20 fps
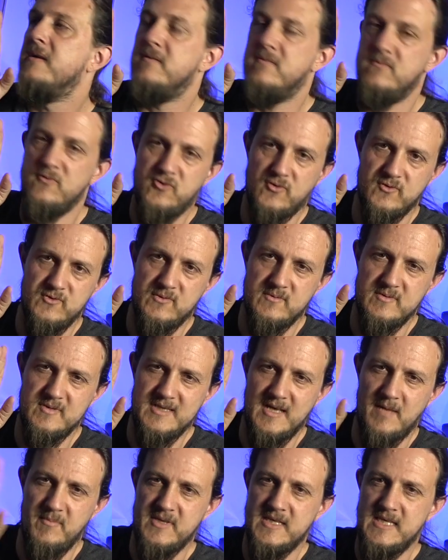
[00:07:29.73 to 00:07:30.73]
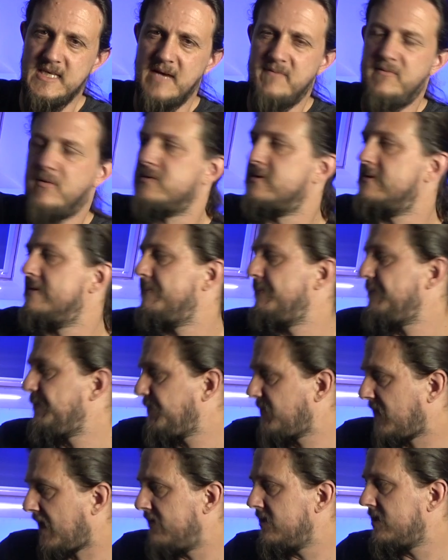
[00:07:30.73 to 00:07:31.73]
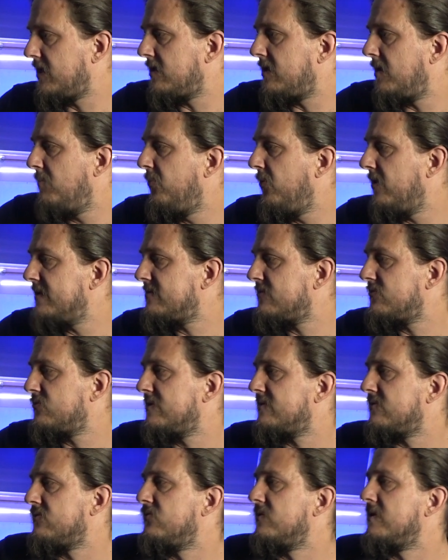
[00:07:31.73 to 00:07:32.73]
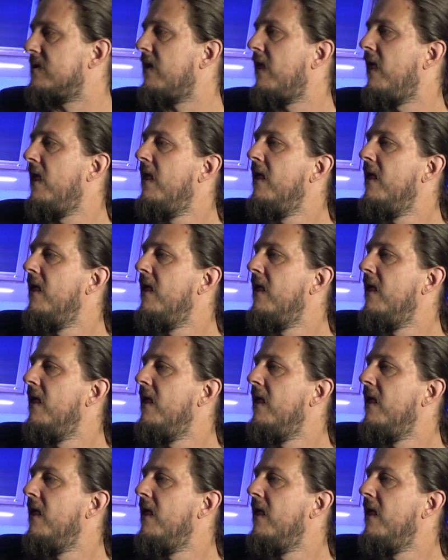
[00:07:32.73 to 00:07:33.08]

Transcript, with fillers: une chanson simple qui avance avec un tempo à 168.